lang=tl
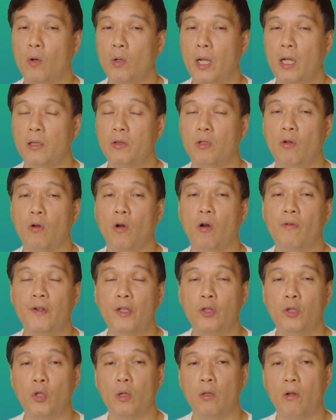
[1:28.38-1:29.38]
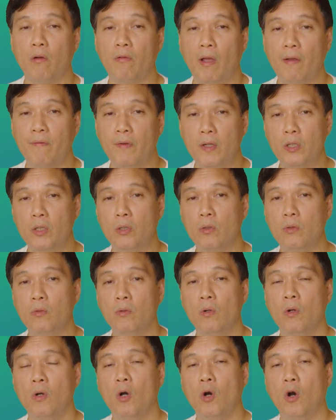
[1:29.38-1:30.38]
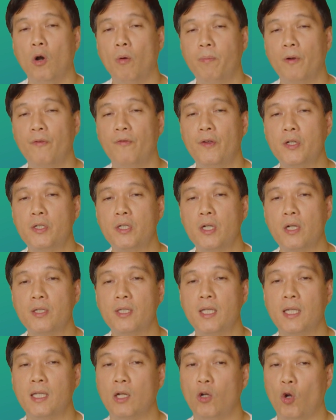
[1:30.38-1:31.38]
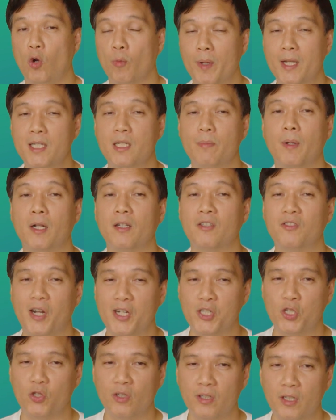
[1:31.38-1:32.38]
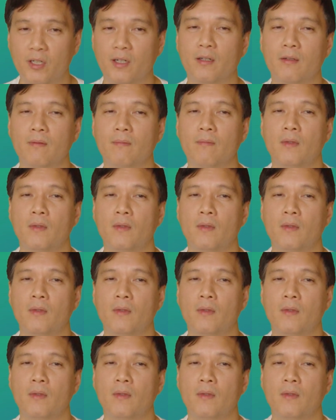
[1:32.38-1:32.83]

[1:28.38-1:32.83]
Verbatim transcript: Collector of Internal Revenue o Provincial City or Municipal Treasurer.